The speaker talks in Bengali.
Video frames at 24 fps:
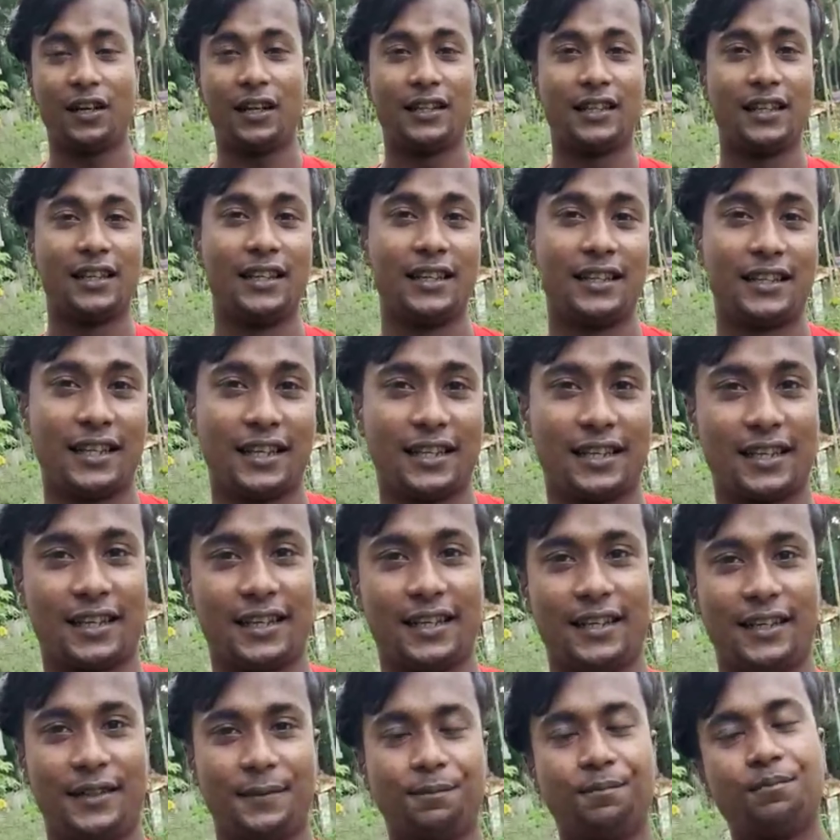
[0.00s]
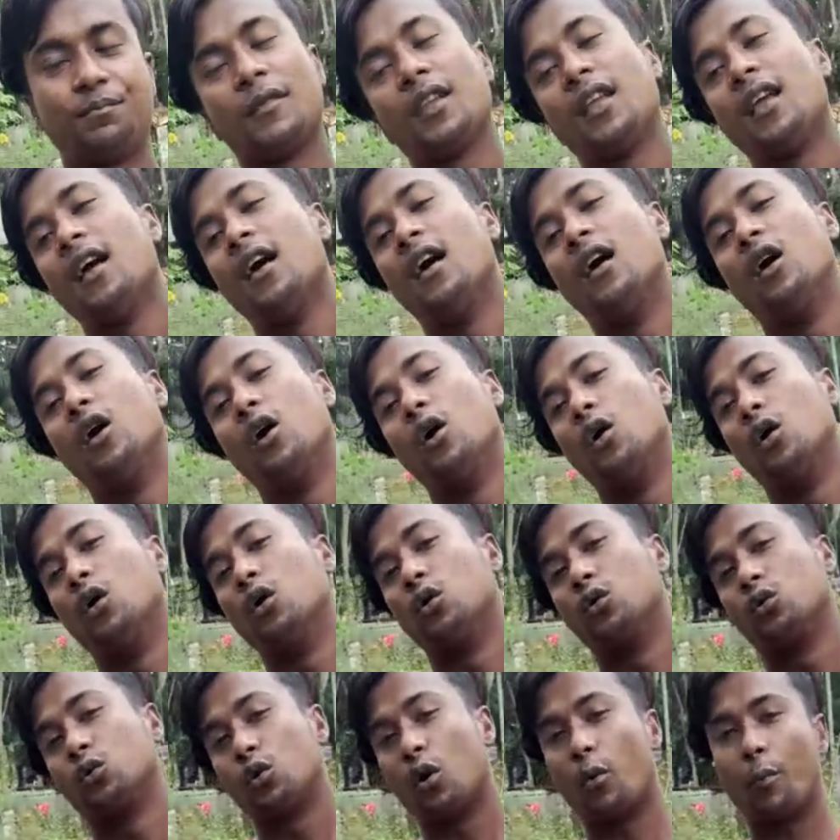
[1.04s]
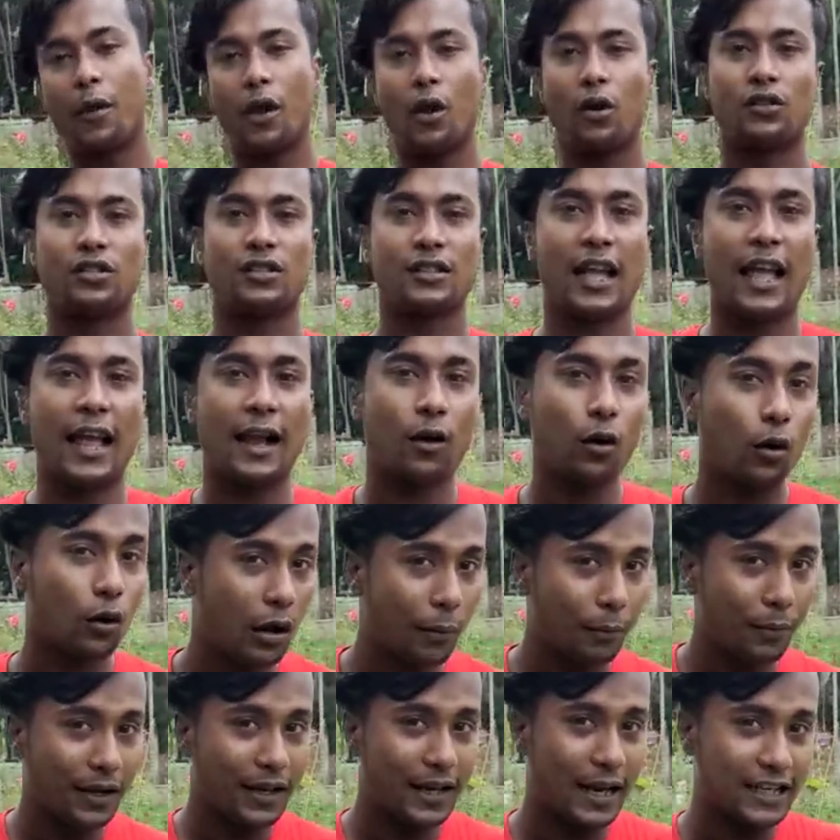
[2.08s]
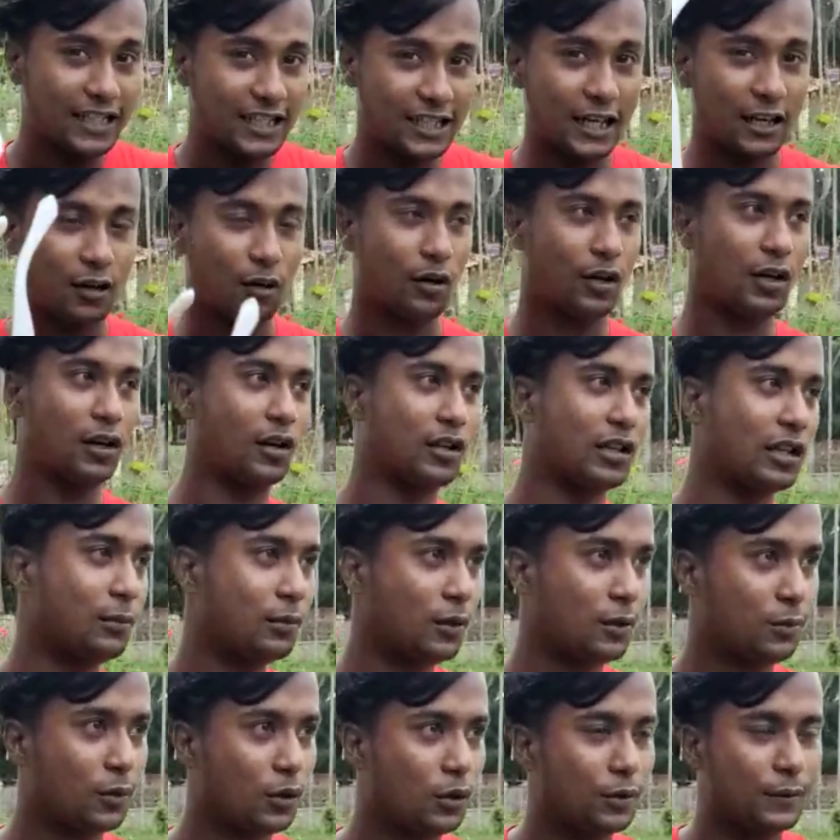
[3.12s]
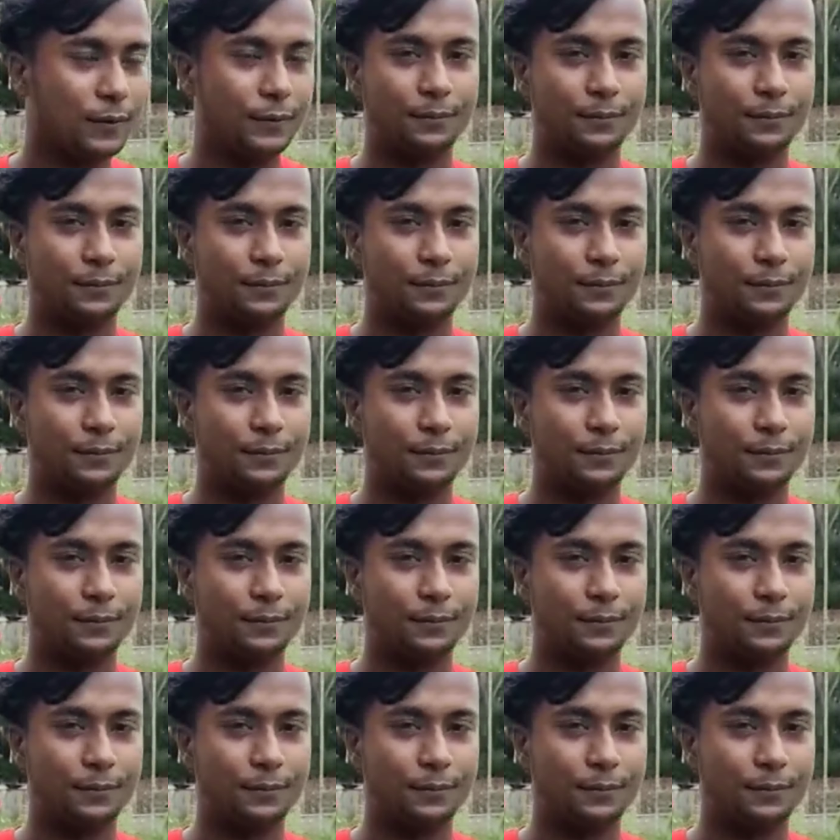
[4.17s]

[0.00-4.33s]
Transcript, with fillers: নয়া দিল্লি থেকে তো বিয়র্স এখন আমি কাশ্যের কণ্ঠে কথা বলবো